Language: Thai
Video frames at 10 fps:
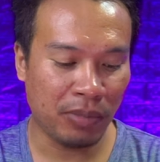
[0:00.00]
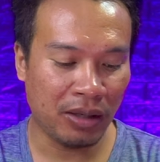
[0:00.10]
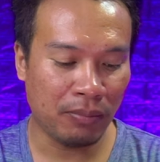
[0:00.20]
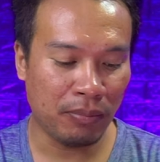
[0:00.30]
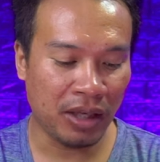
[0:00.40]
เป็
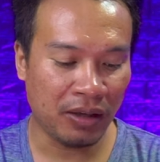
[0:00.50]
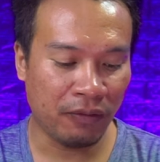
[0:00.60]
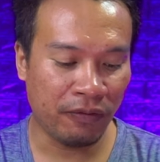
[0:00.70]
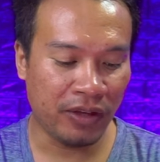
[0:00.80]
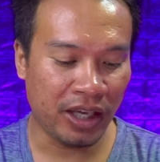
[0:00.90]
น Mix
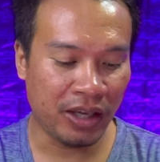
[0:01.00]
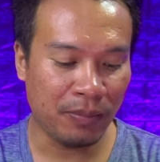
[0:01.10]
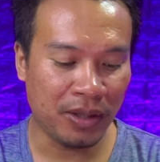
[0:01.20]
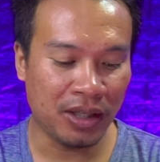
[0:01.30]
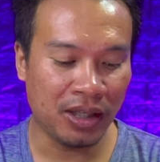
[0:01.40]

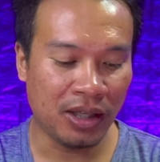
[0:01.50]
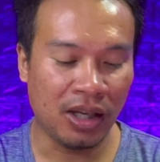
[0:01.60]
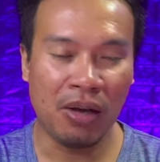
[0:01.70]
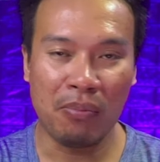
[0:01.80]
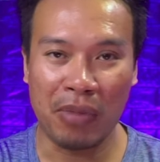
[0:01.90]
VIP
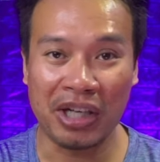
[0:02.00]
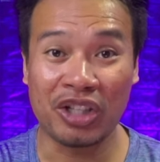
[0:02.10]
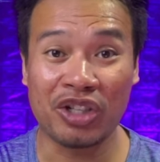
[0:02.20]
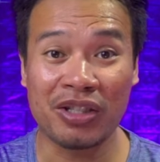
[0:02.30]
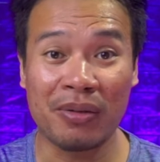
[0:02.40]
มัน
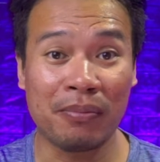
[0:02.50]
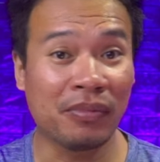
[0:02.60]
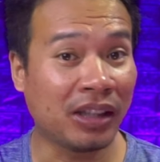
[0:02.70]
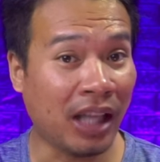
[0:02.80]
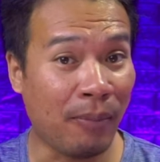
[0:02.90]
ก็จะ
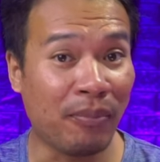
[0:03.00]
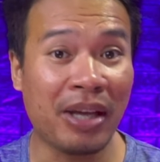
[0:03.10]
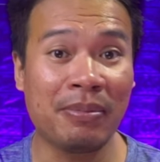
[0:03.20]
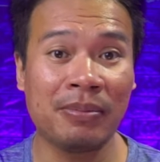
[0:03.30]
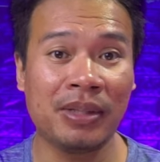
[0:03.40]
ทำให้
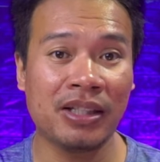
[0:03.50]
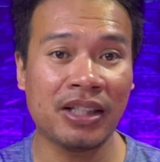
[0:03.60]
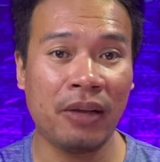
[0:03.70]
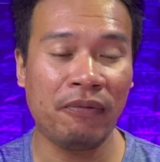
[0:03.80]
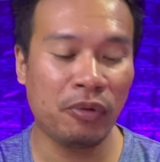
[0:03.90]
เพื่อนๆ
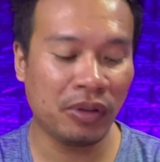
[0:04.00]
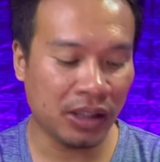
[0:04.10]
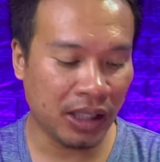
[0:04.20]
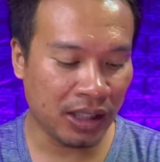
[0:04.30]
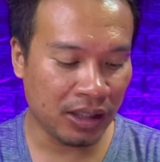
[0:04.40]
ใช้ฟิลเตอ
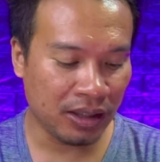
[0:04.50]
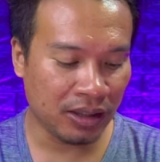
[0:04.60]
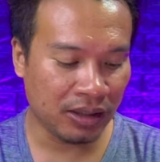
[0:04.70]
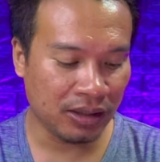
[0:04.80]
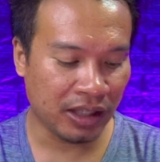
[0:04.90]
ร์ได้เยอะยิ่
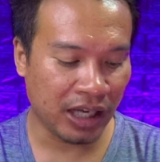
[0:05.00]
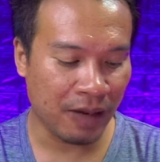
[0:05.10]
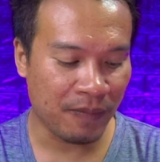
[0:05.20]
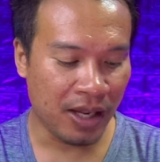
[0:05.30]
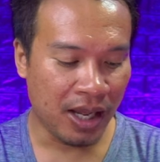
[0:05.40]
งขึ้นนะครั
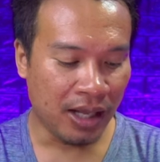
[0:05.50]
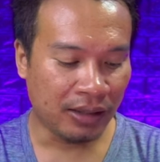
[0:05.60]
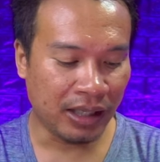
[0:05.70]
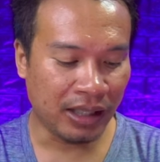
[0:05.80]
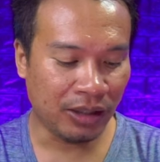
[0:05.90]
บ
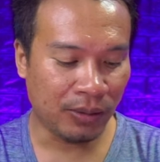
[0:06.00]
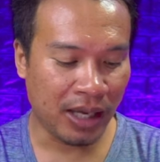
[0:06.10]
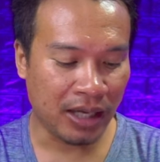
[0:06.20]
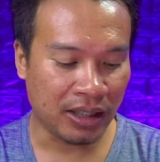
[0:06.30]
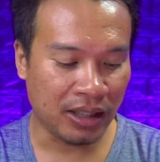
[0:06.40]
แต่ในตัวอ
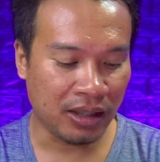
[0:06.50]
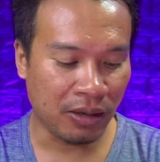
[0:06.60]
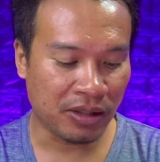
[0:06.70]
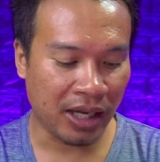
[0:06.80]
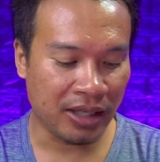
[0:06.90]
ย่างนี้เรา
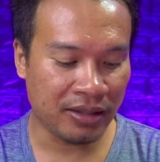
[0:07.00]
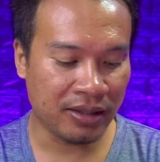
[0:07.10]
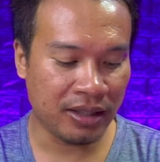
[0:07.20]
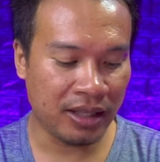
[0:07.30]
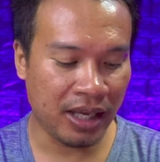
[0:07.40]
ใช้
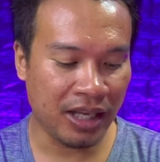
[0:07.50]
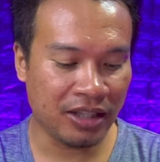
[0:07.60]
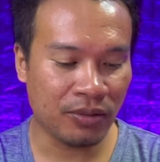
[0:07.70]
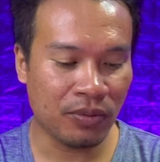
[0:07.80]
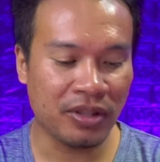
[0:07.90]

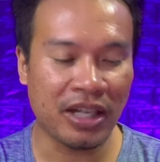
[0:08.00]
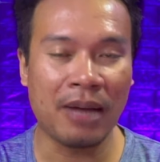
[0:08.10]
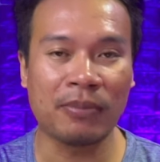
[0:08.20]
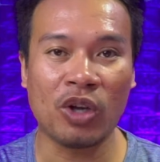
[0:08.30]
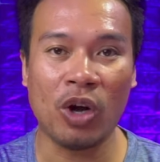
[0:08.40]
CS03
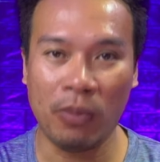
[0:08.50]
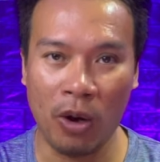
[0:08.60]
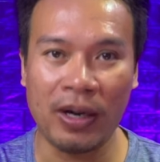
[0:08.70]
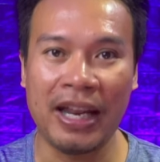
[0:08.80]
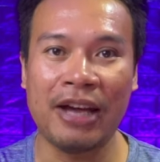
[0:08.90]
ก็พ
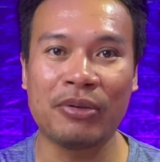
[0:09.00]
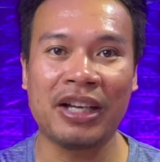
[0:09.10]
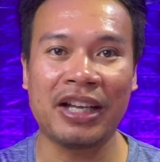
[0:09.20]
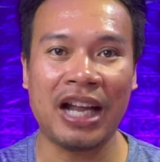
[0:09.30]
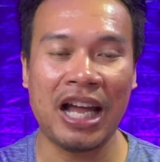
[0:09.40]
อแล้ว
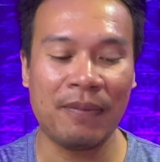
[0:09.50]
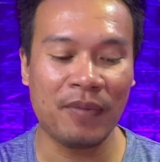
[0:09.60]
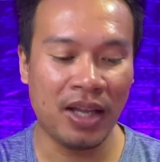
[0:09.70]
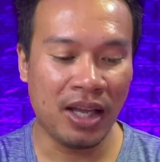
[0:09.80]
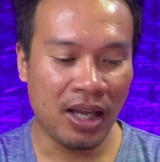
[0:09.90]
นะครับ
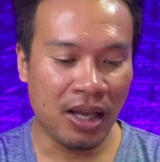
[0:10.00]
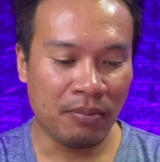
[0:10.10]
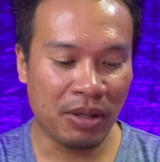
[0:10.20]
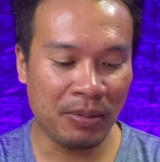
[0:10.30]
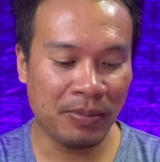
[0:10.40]

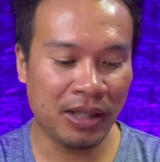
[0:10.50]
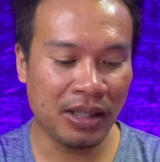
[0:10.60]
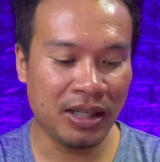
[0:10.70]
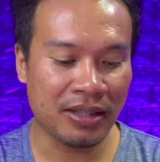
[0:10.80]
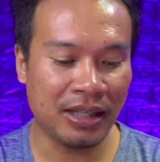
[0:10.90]
เมื่อเพื่อนๆ
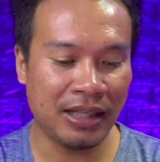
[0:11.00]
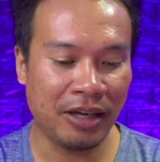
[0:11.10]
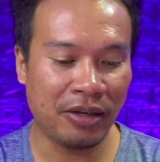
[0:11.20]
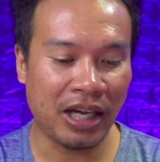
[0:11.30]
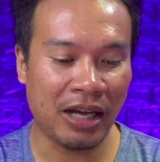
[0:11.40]
เลือกเสร็จแล้
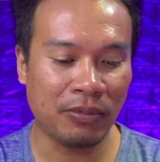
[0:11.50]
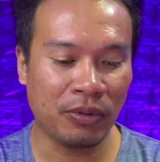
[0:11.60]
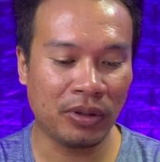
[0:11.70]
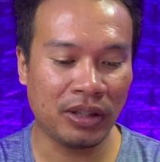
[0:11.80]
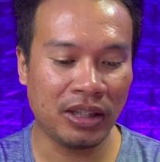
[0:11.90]
วนะครับ
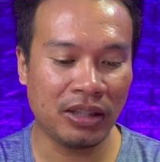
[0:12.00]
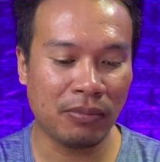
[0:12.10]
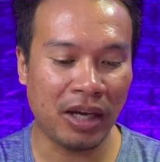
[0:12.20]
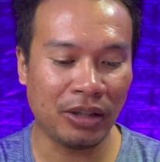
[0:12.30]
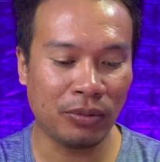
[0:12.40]
กดที่เครื่อง
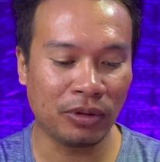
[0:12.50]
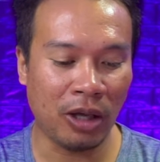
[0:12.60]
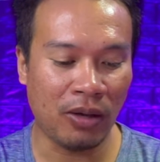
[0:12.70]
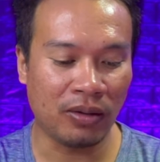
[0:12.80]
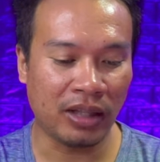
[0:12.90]
หมายถูก
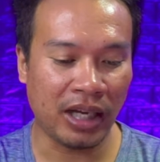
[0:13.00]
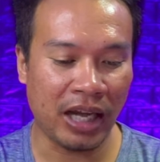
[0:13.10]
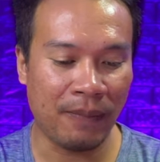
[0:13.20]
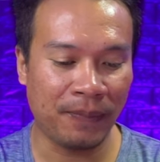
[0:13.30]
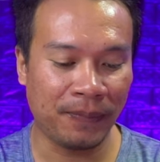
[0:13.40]
ต้องนะครับ